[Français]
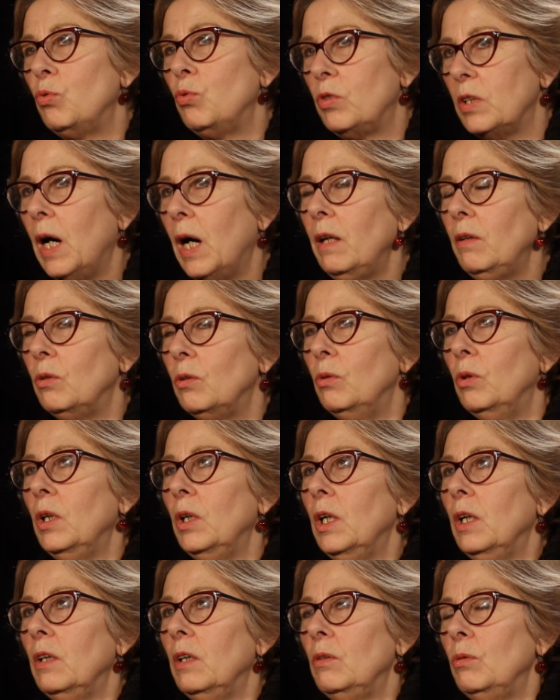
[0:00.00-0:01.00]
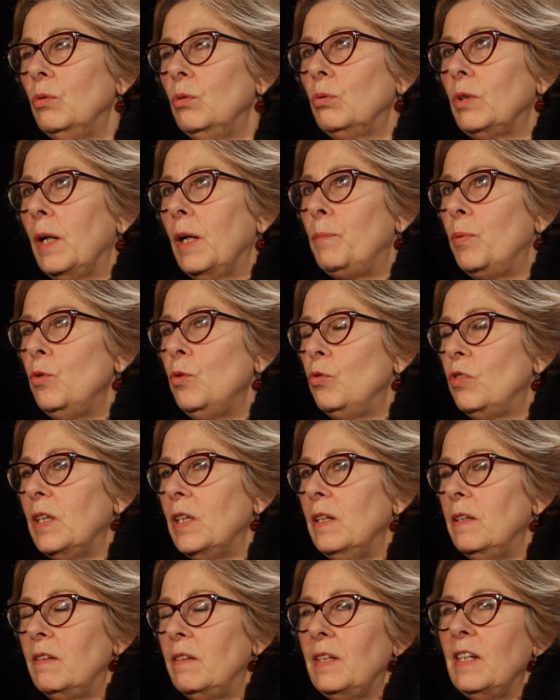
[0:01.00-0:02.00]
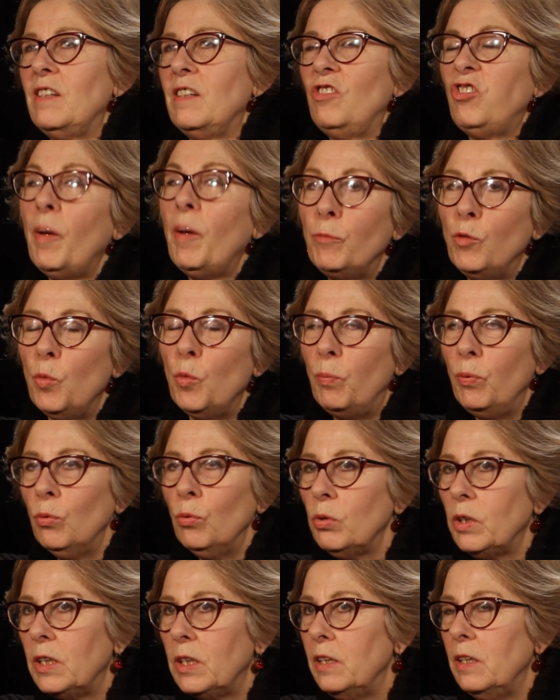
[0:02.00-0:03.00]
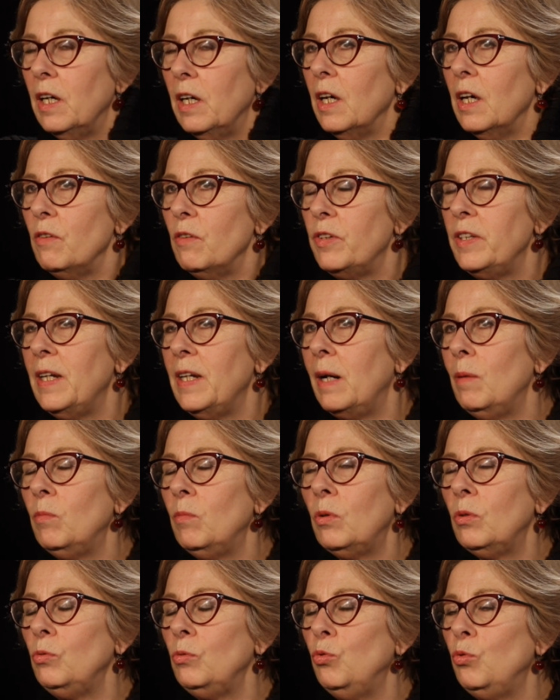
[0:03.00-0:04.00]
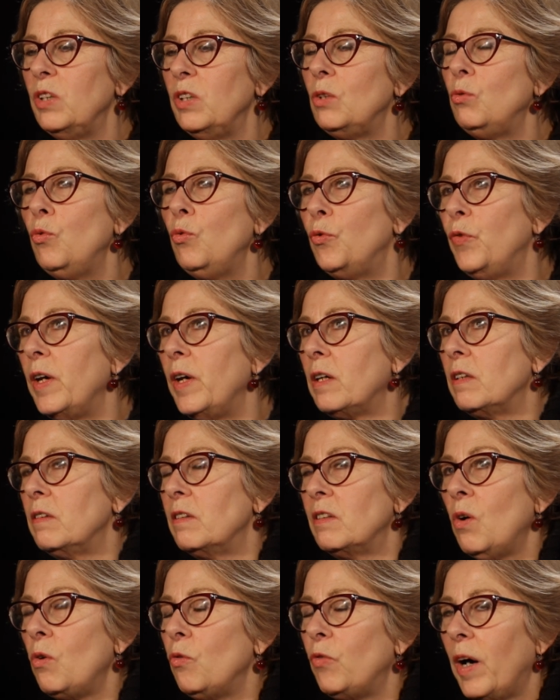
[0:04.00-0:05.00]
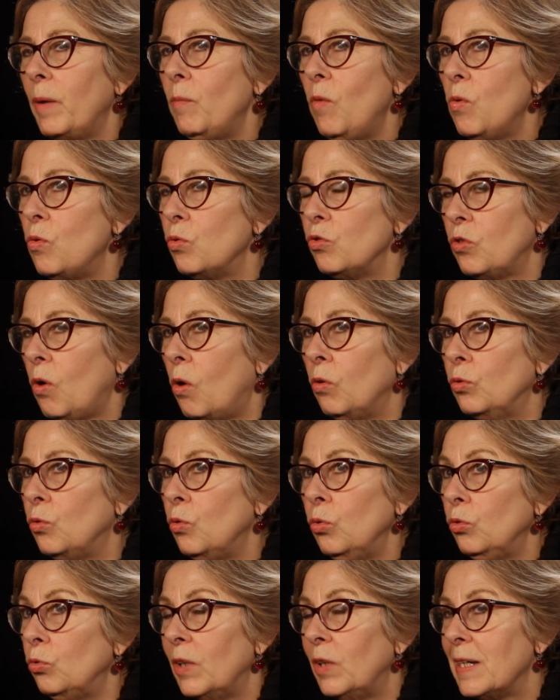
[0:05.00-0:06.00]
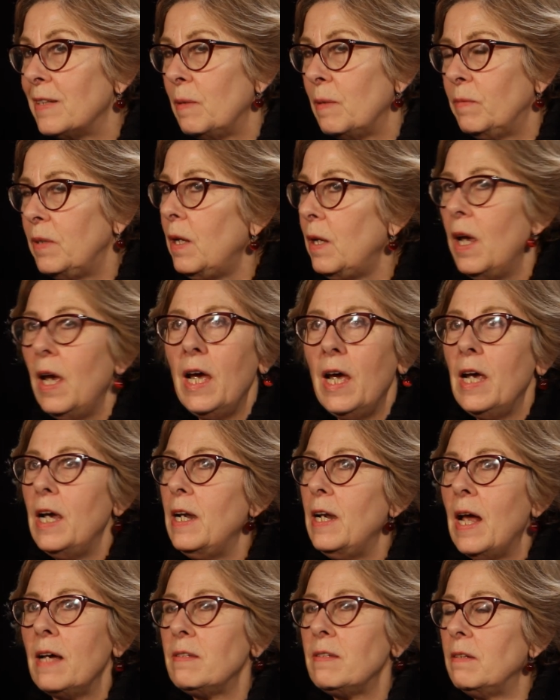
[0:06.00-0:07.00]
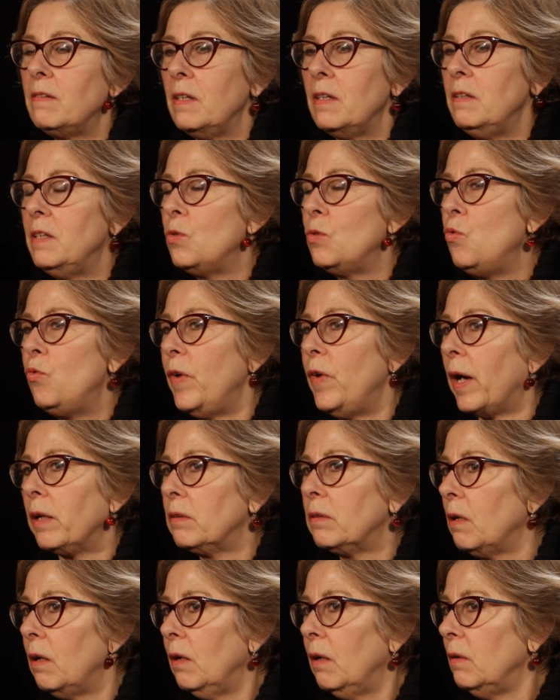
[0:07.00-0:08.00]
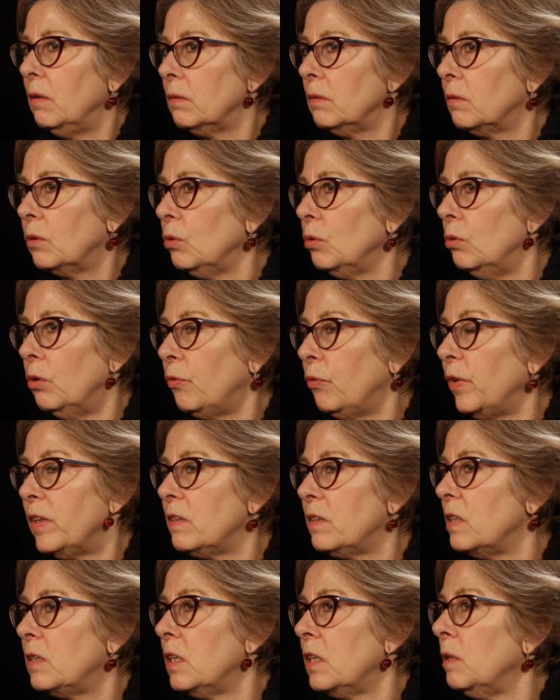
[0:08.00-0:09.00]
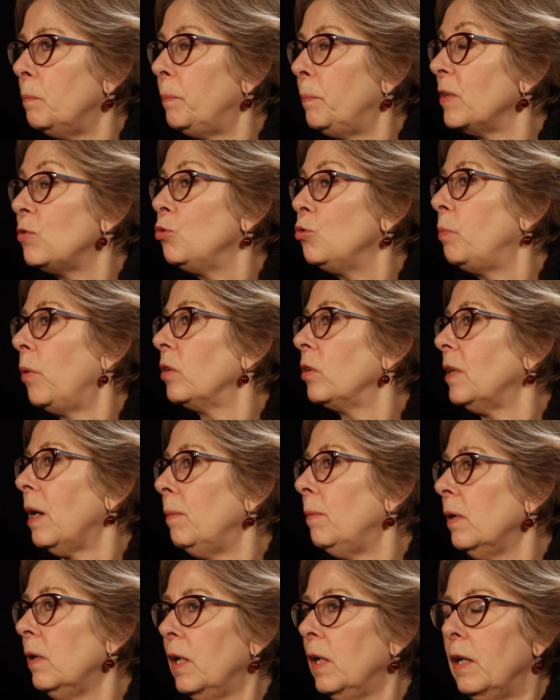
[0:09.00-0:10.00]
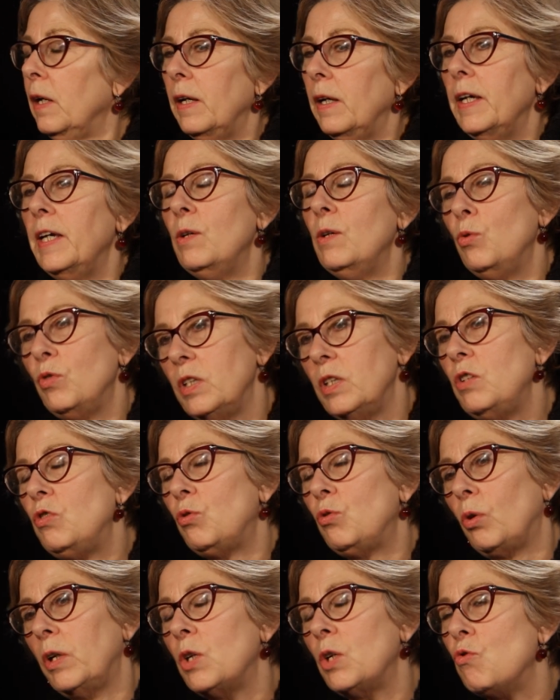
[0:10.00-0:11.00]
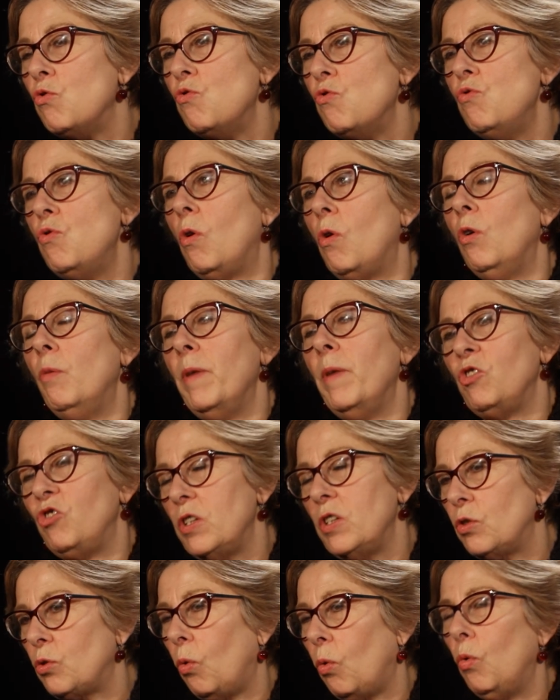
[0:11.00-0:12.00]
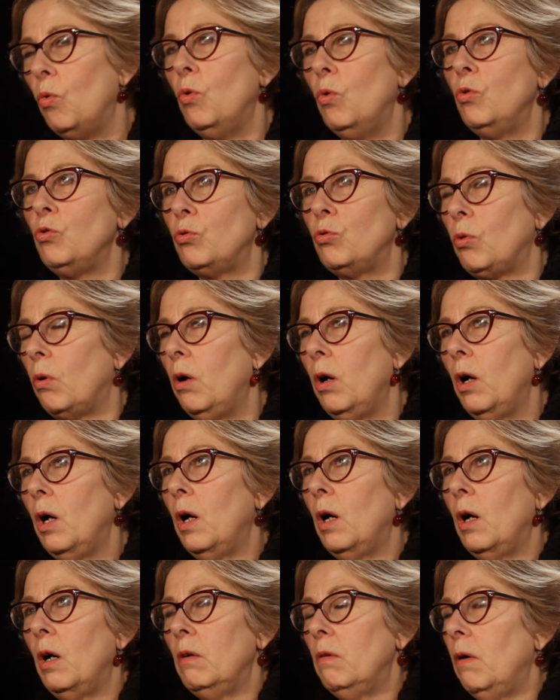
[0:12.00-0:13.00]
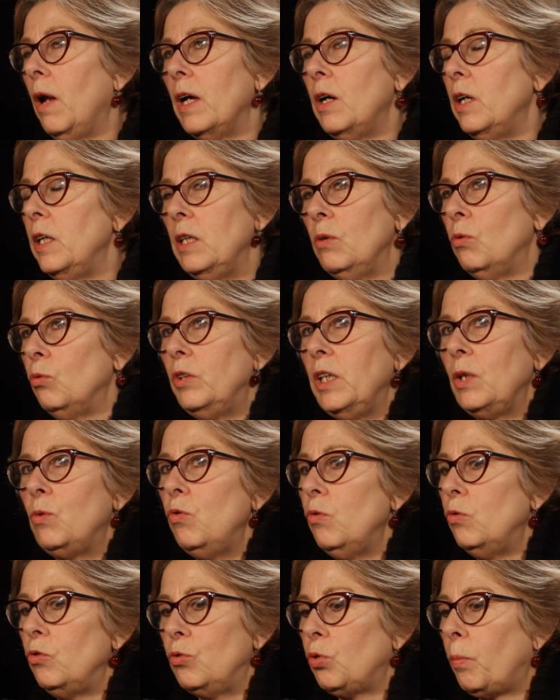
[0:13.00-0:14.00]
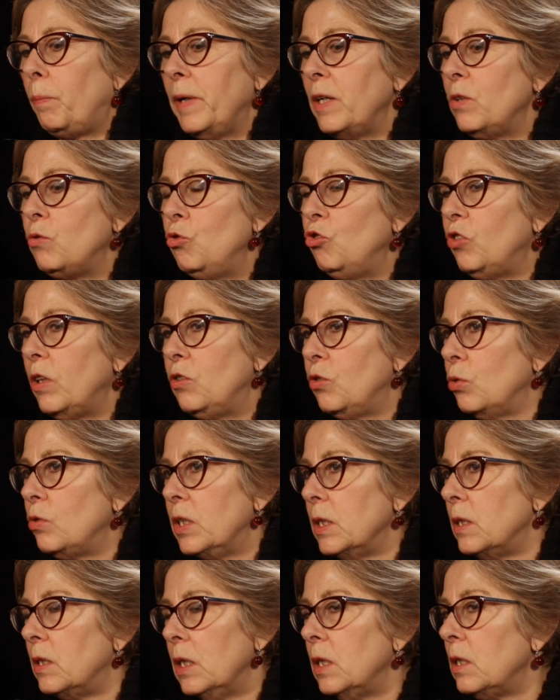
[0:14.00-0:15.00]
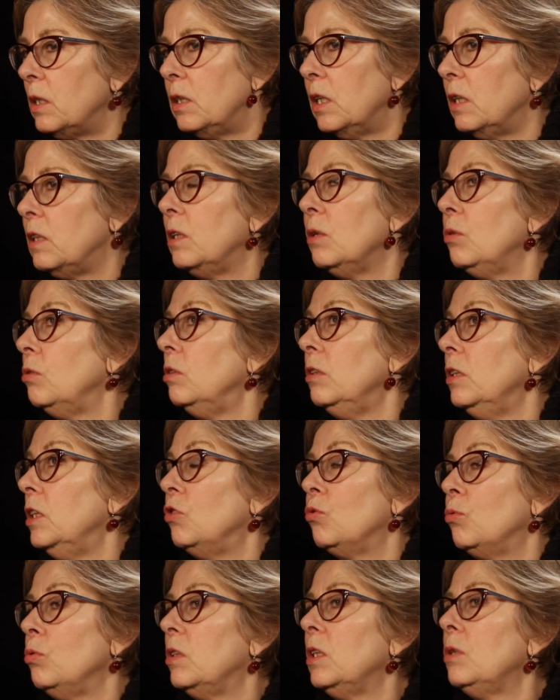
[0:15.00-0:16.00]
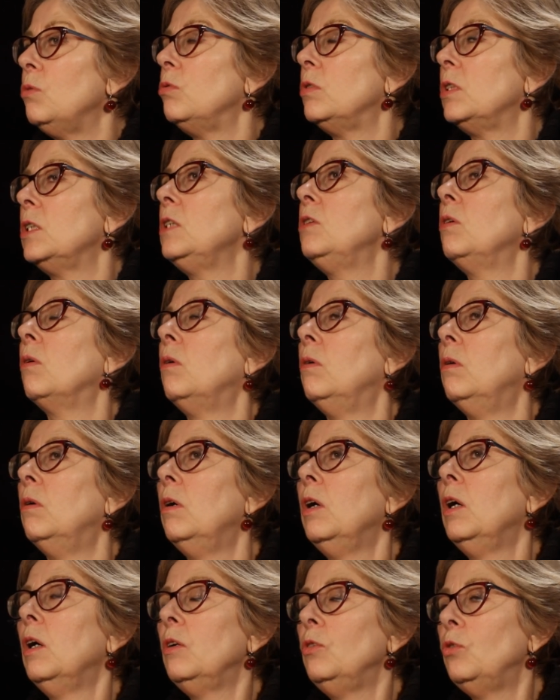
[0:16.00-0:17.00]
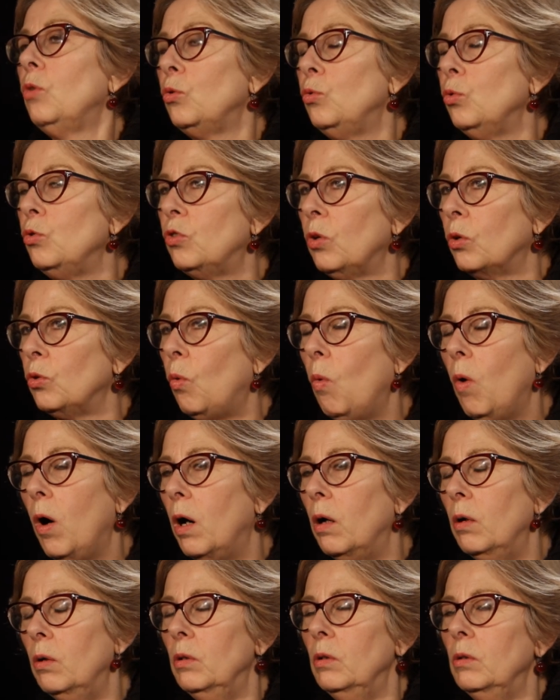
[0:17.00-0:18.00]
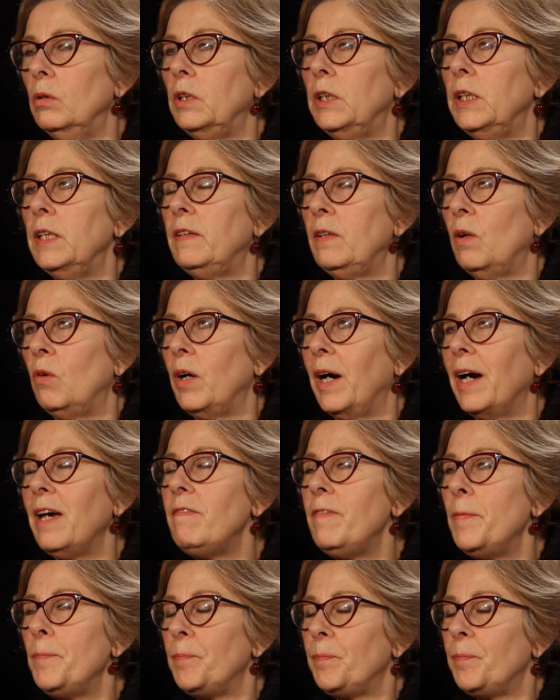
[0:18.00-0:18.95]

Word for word: tout ça, de, donc un peu cette chape de plomb qui finalement nous étouffait sans vraiment qu'on s'en rende compte, on l'acceptait. Et là, c'était une découverte que en fait, c'était pas supportable. Et aussi sur les cours euh, magistraux, sur voilà, et on sur plein de sujets de société qui étaient discutés aussi dans d'autres endroits qui étaient en grève.